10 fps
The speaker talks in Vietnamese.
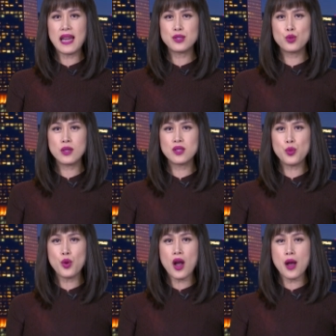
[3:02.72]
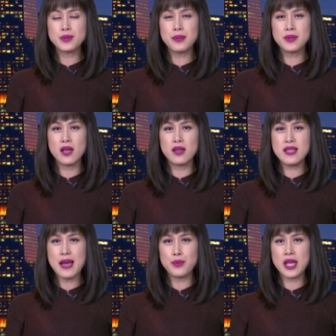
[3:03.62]
lãi suất trong cuộc họp sắp tới
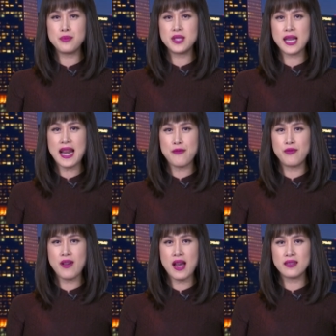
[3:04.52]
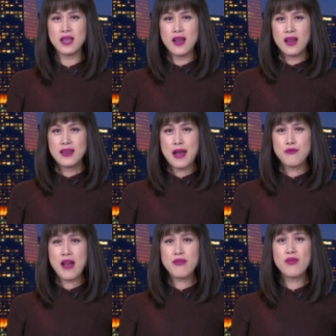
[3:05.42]
nhằm kiềm chế lạm phát.
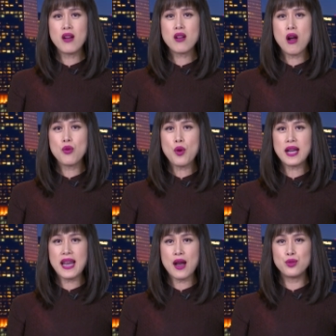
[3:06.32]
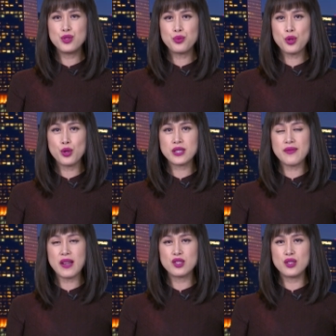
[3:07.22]
Lạm phát vẫn còn quá cao, chúng tôi
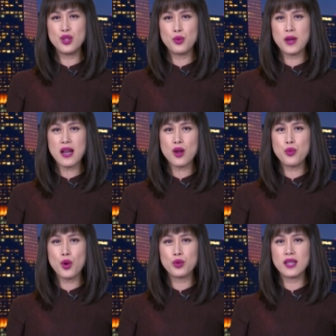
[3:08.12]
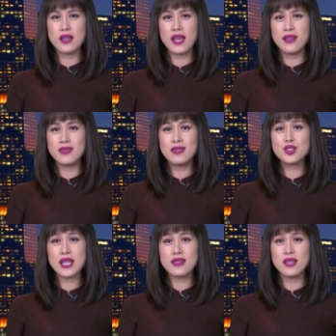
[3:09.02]
sẽ phải sử dụng các công cụ thực hiện chính
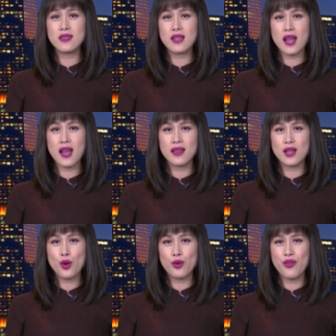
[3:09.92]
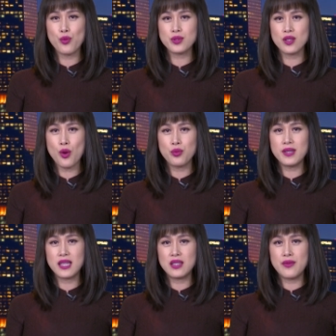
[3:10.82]
sách tiền tệ để khôi phục sự
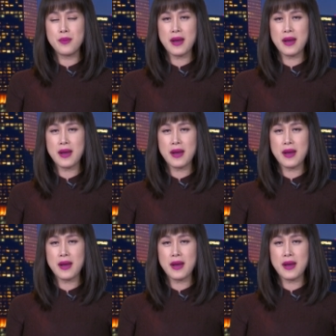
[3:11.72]
ổn định về